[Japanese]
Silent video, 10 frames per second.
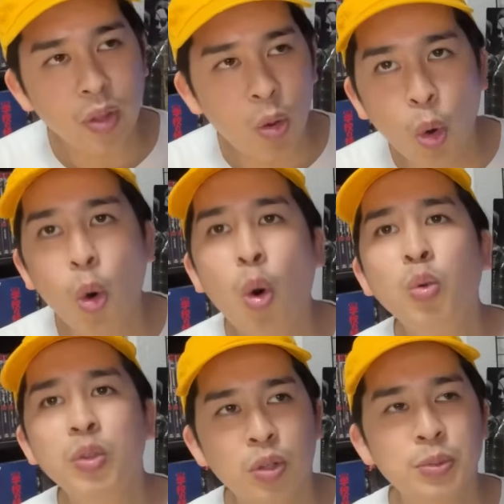ほ
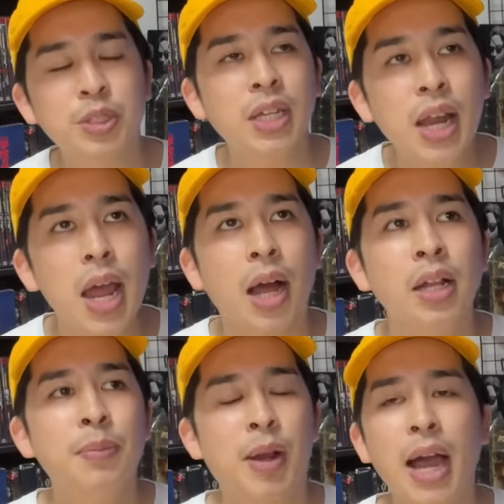うって思ったら、
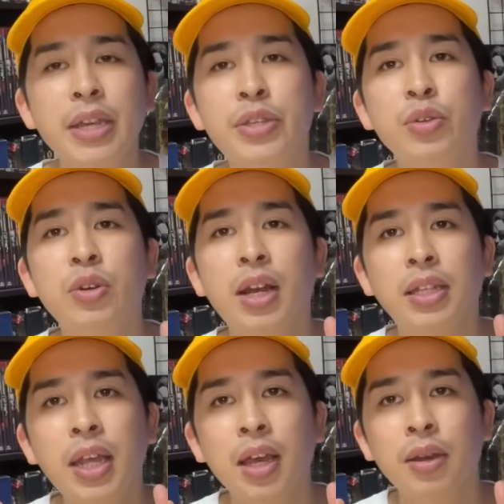まあ、海中か
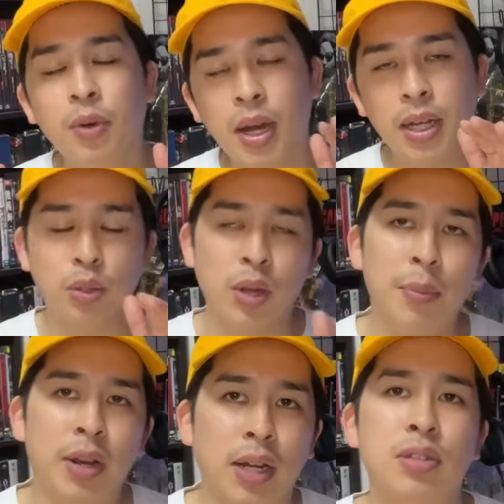らね、わーっと
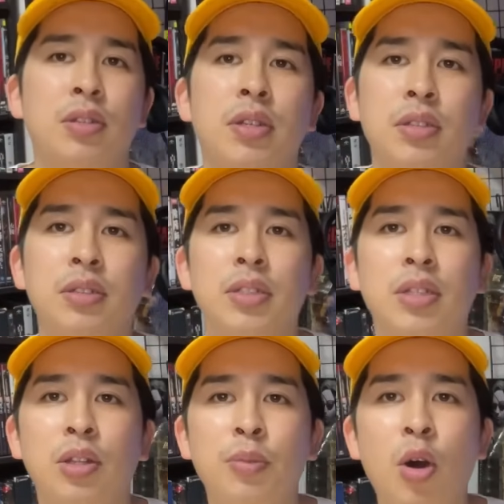カメラが進んでいくんで
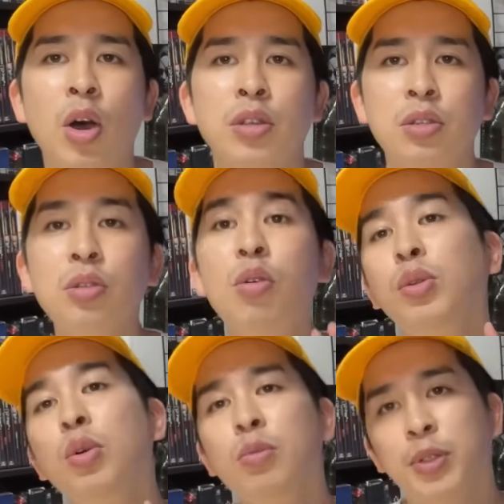すけども、
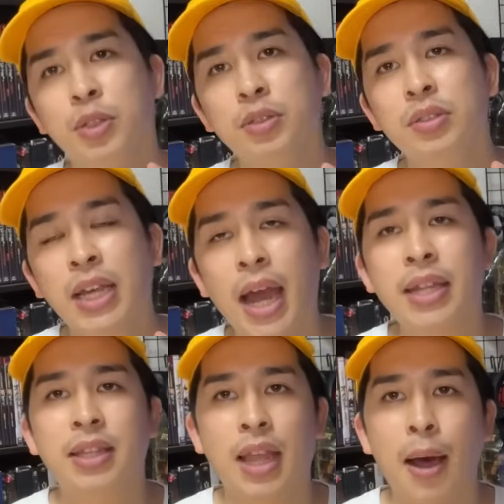スノードームに
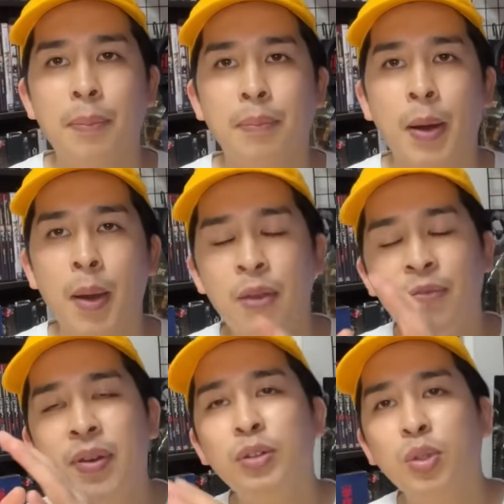入った、まあ、
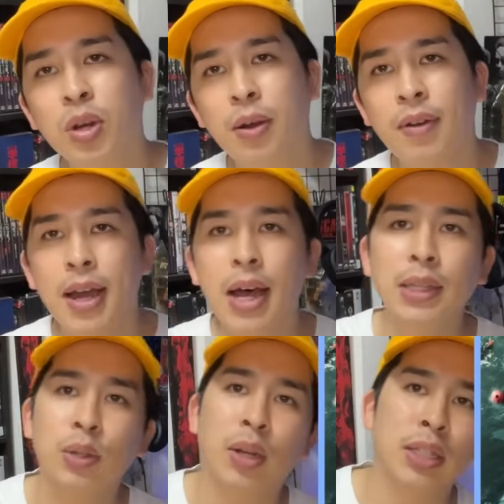エッフェル塔が
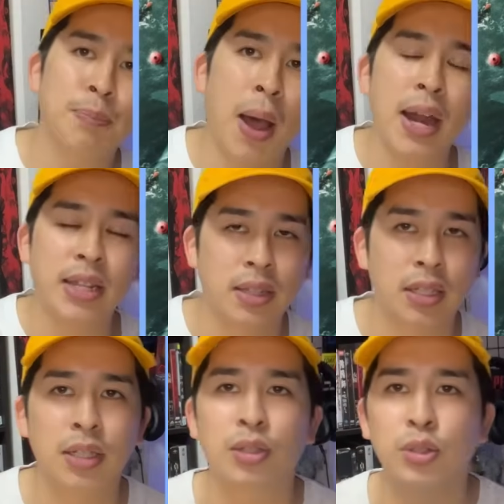わーっとなってパリって
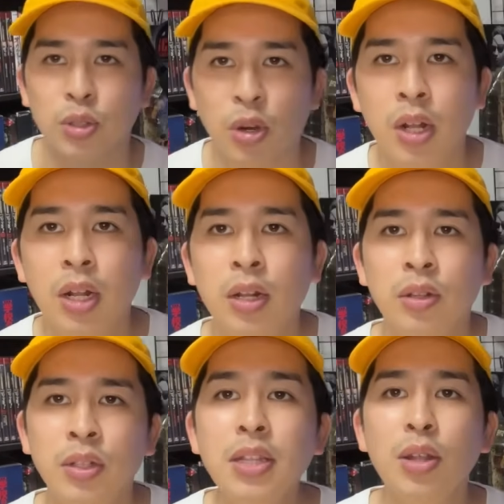出てくると。
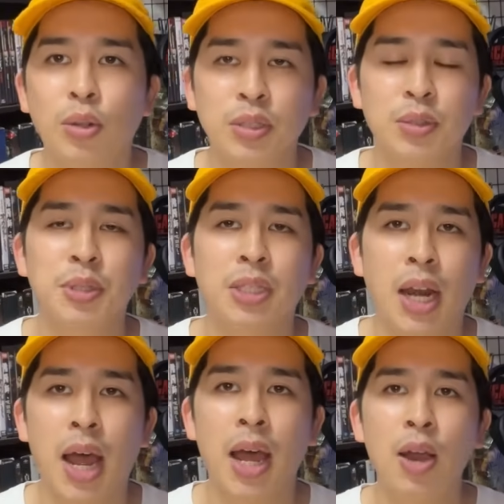なんだろうって思った
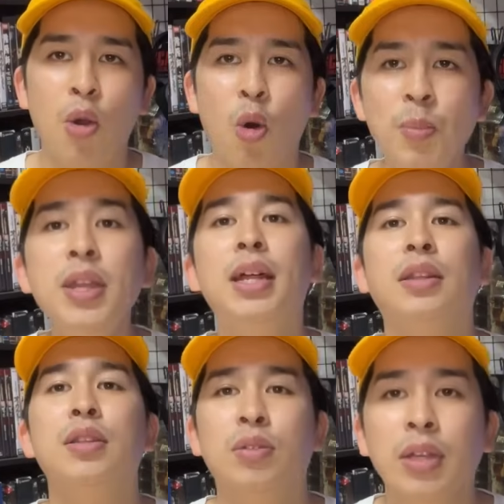ら、ゴミな
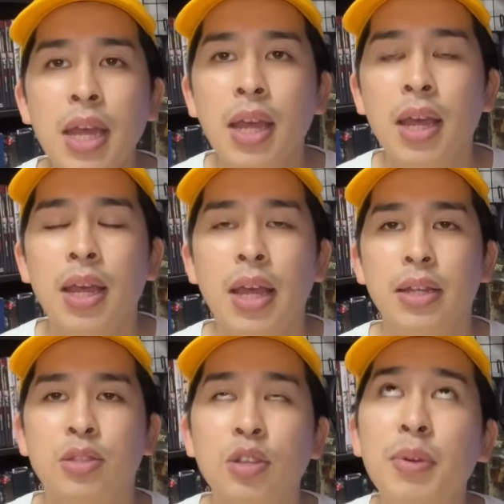んですよね。
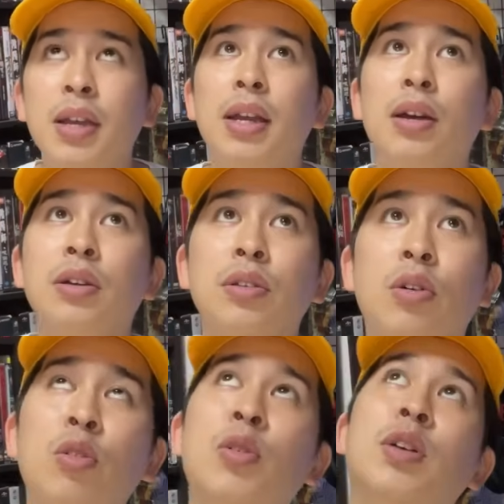えー、水面から、
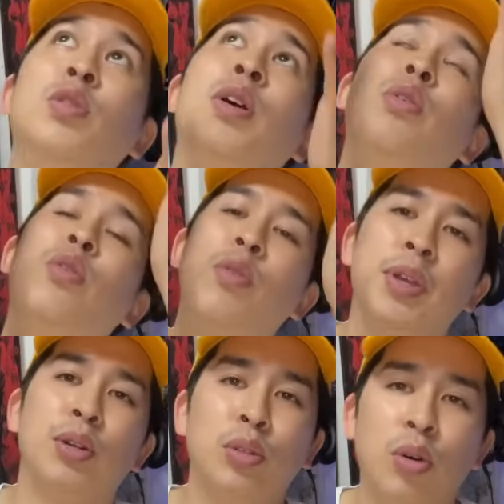こう、上の方
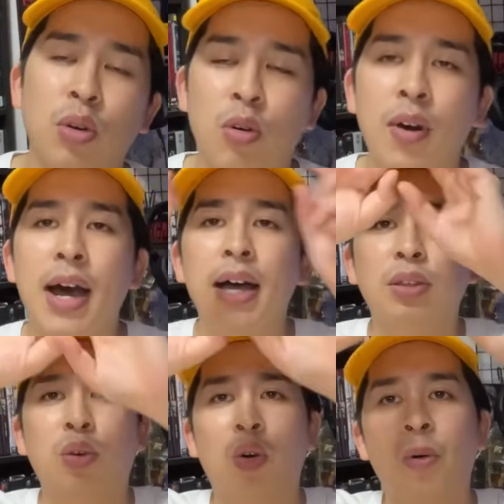見ると、こう、
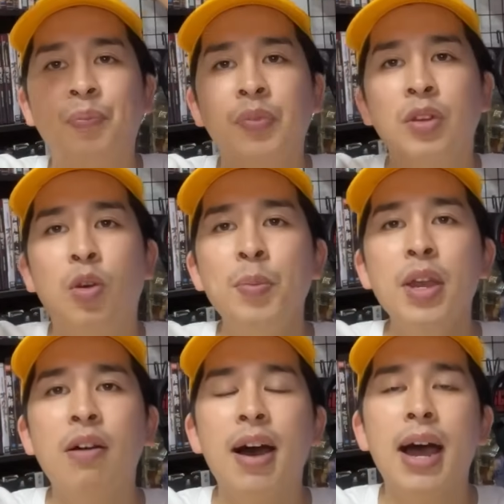わーっとこう、
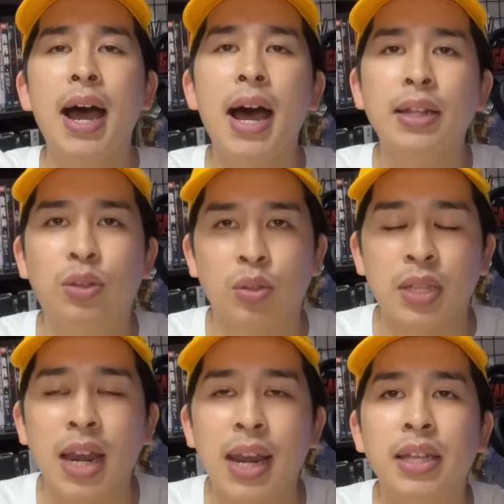ゴミがわーっと
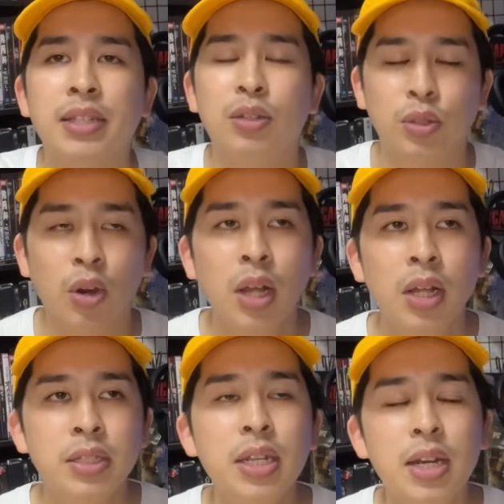散乱してると。
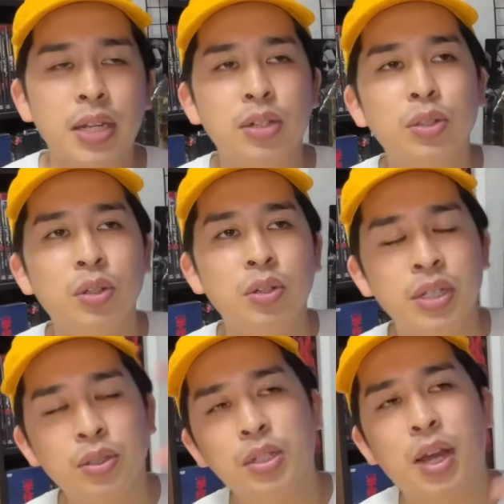したら陸の、
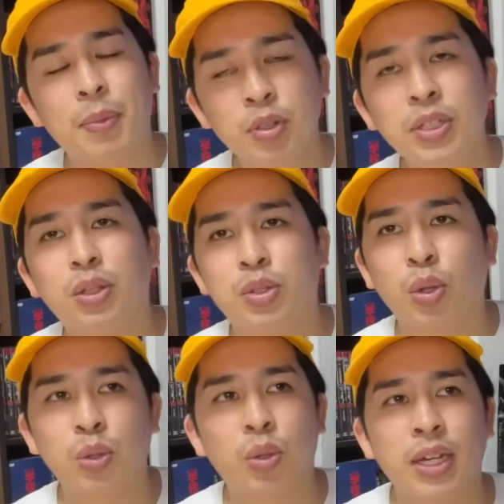陸っていうかまあ船の
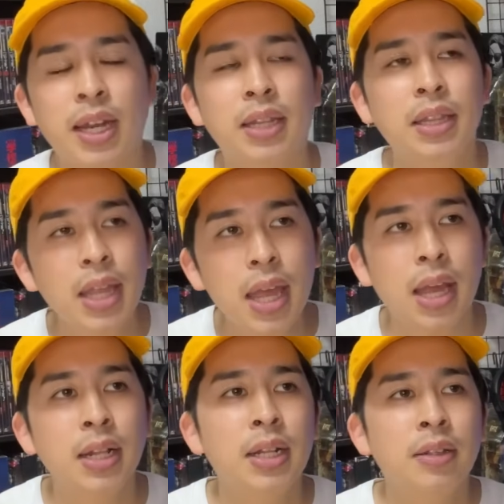ショットになっ
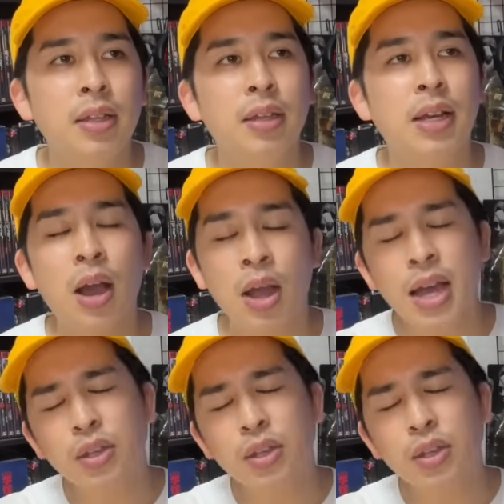て、で、環